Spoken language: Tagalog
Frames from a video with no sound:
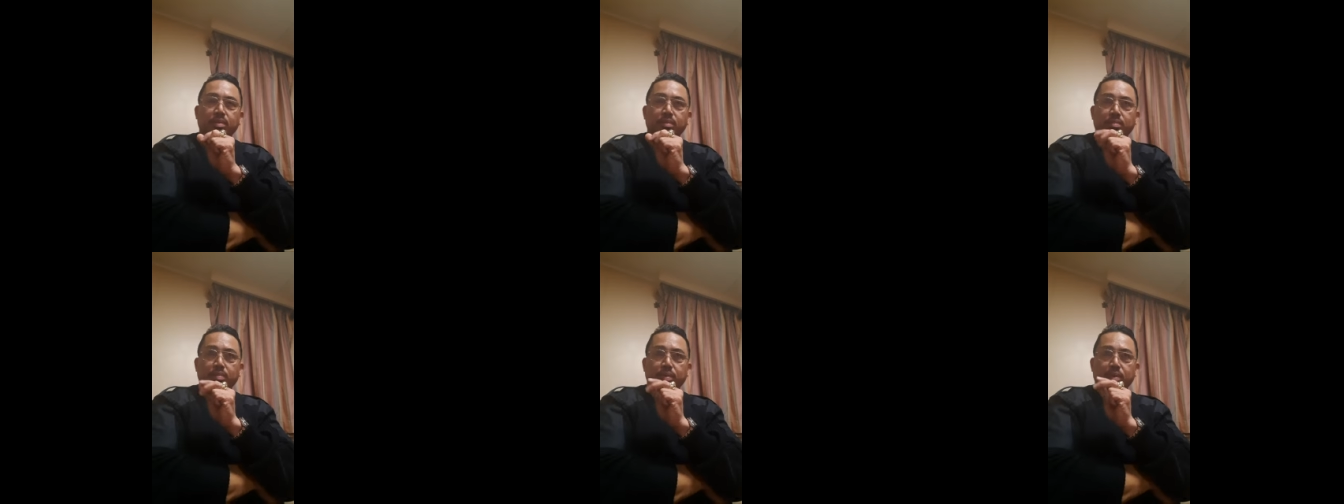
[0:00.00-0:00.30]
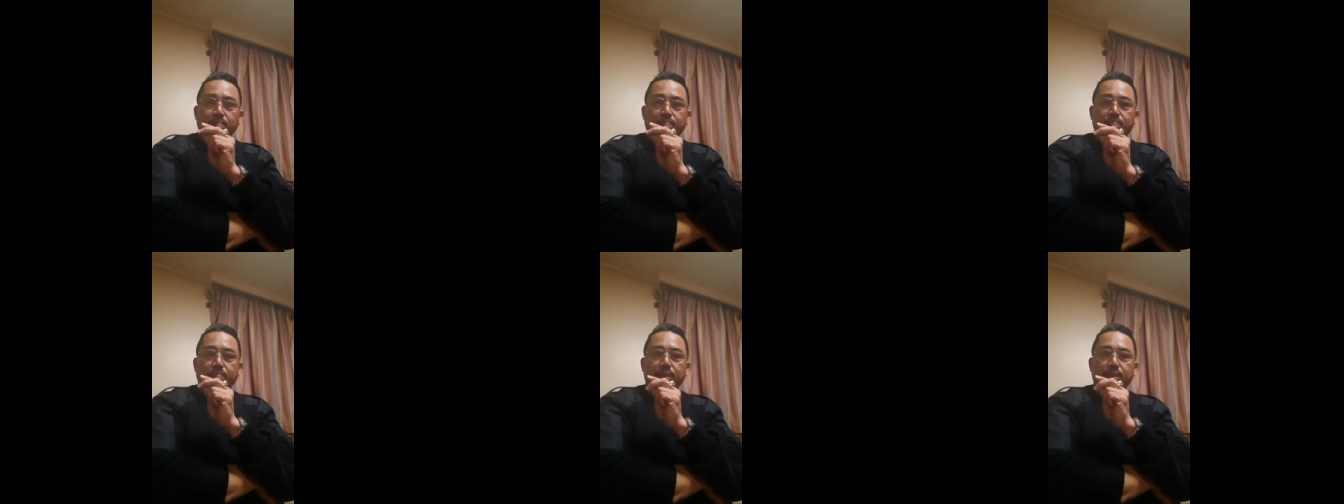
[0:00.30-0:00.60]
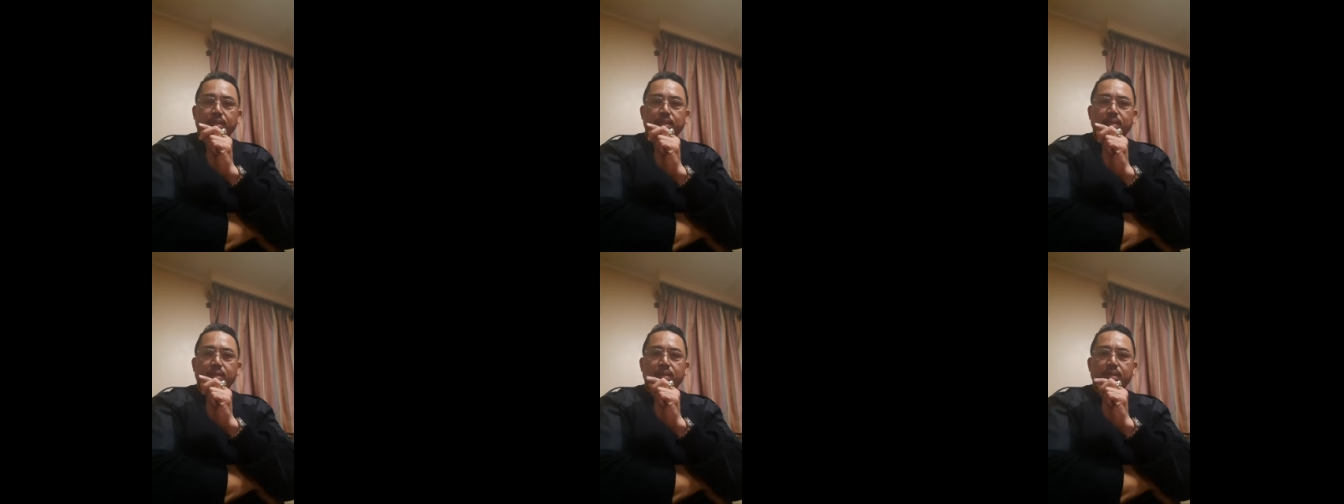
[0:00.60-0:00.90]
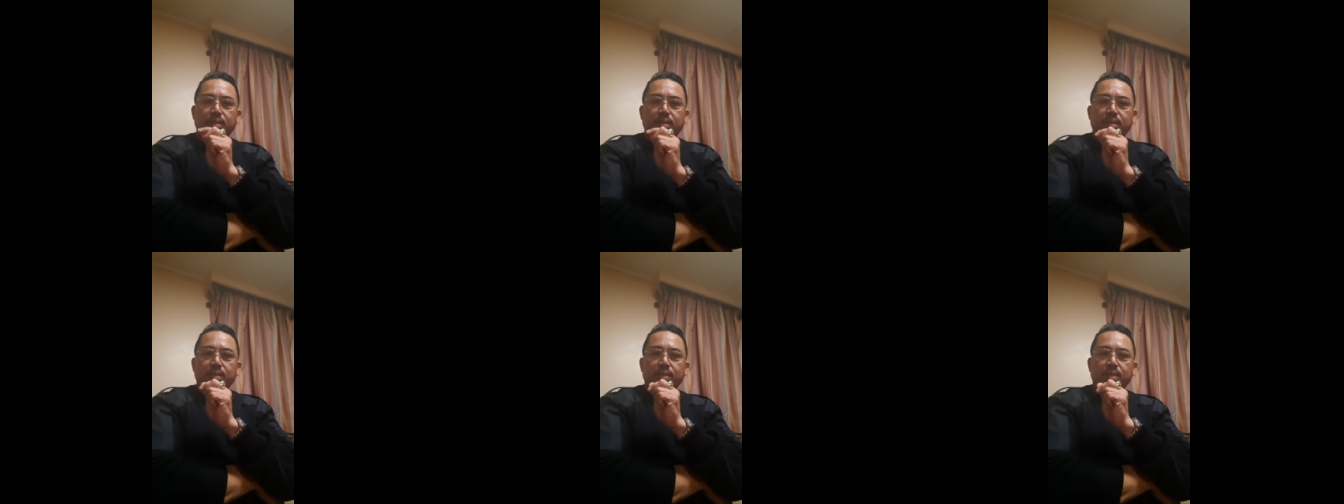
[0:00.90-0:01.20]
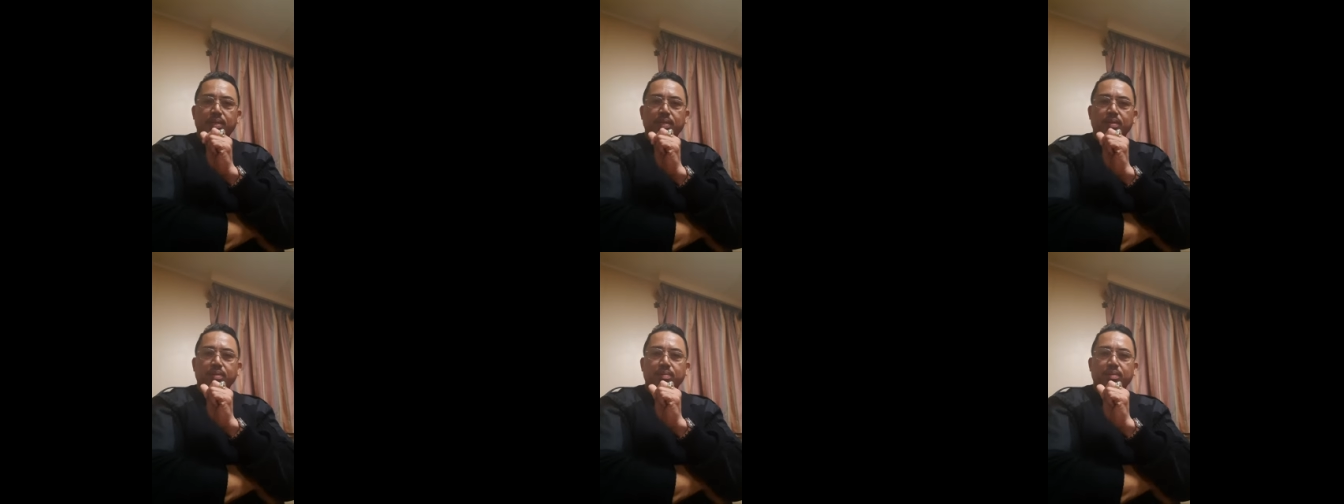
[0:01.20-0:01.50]
Magpalit ka
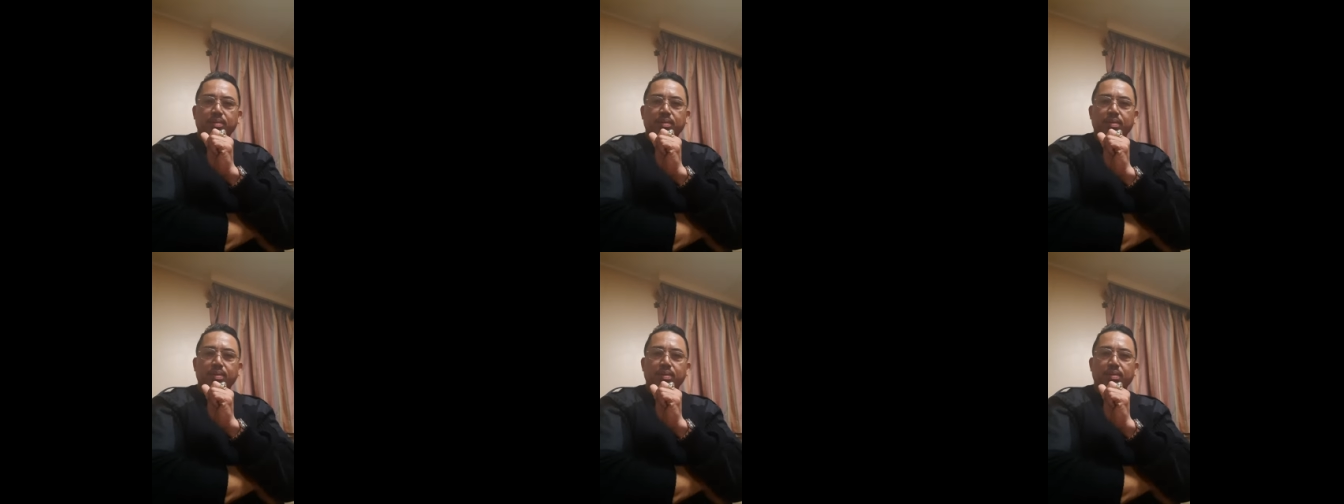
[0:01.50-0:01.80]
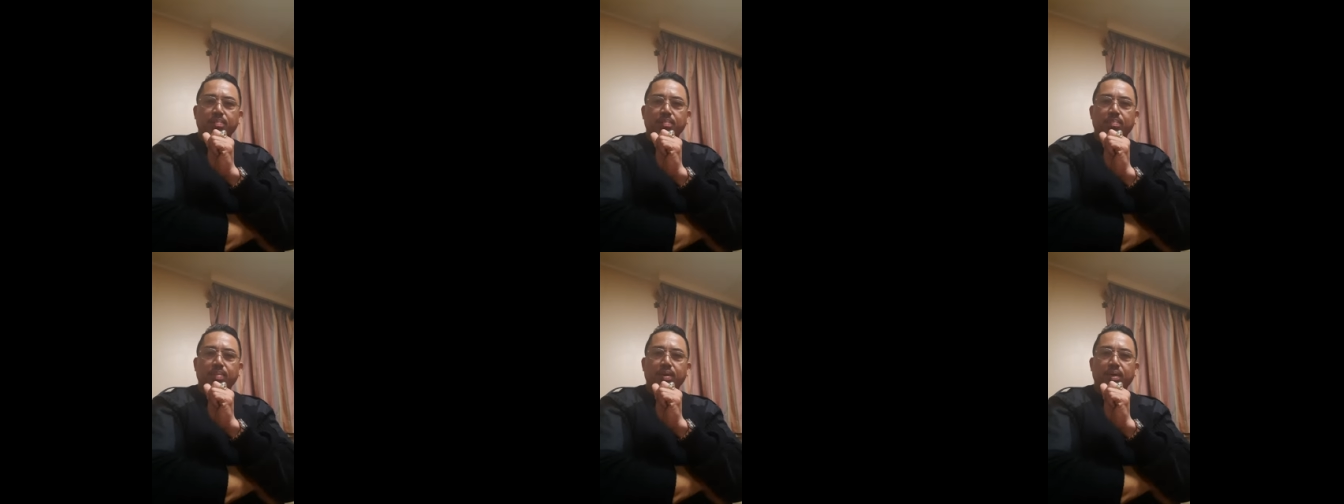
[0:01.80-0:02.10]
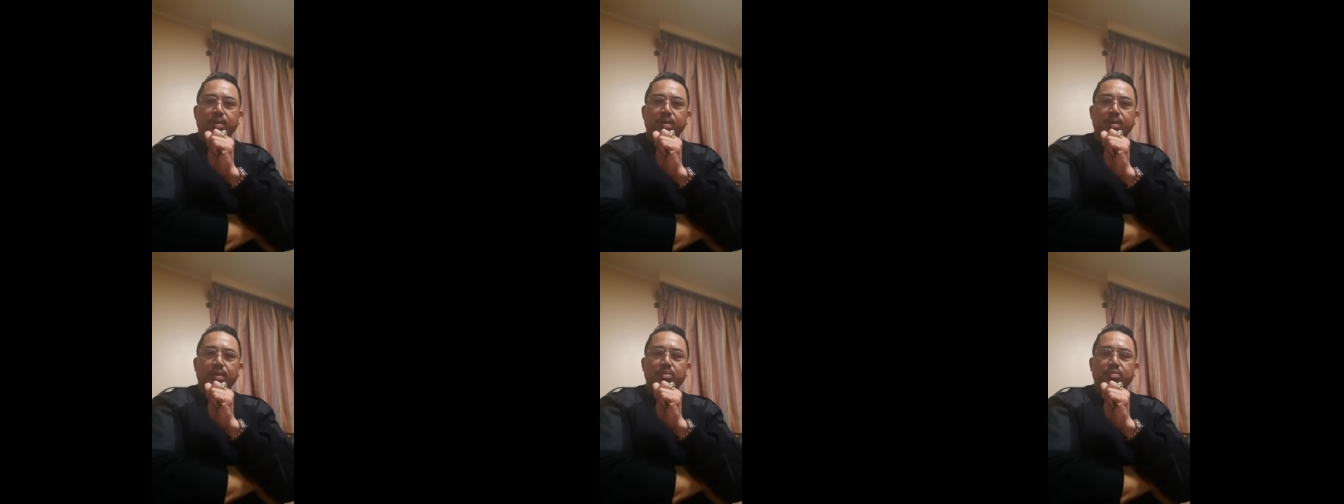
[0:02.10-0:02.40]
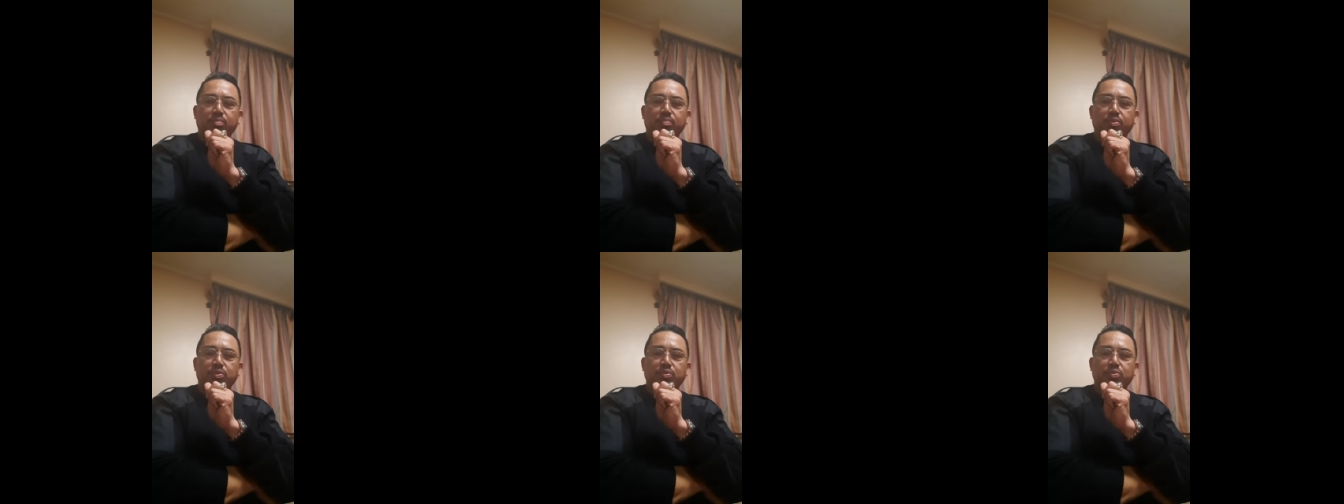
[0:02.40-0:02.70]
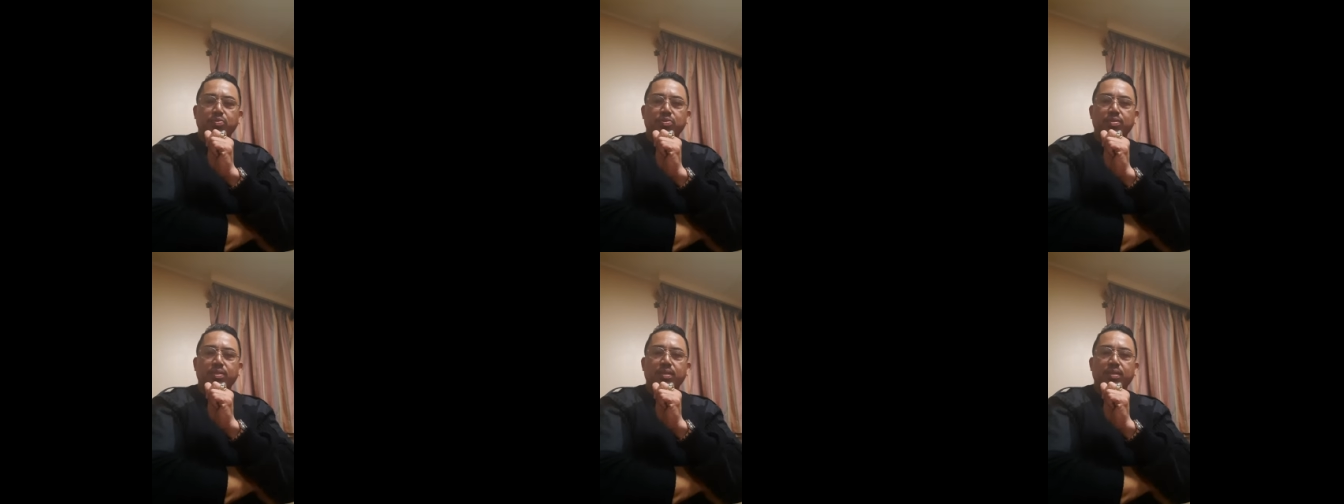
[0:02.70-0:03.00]
ng background
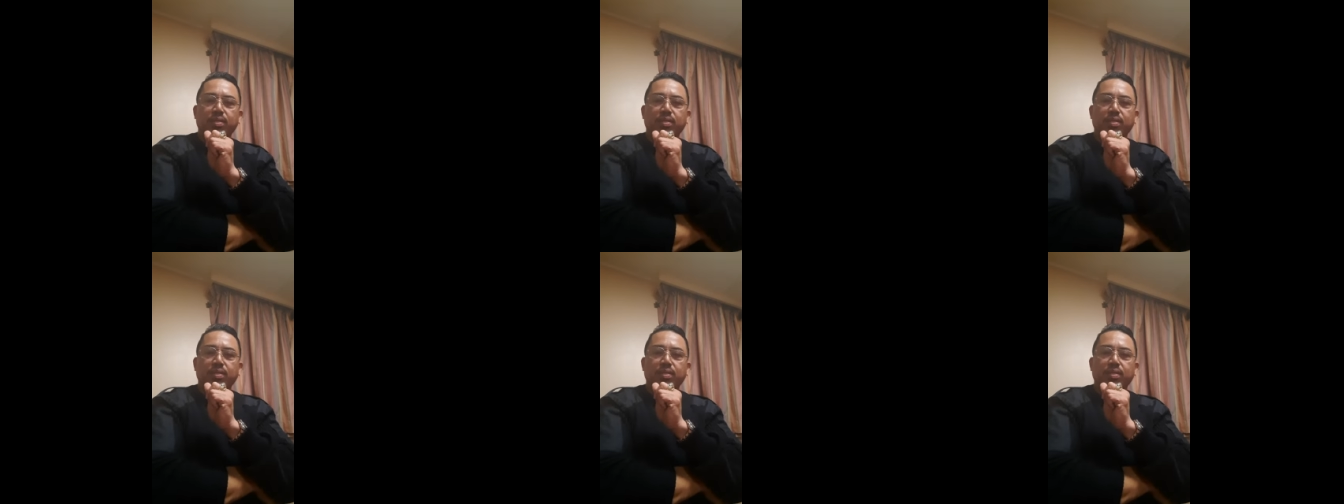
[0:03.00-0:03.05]
music.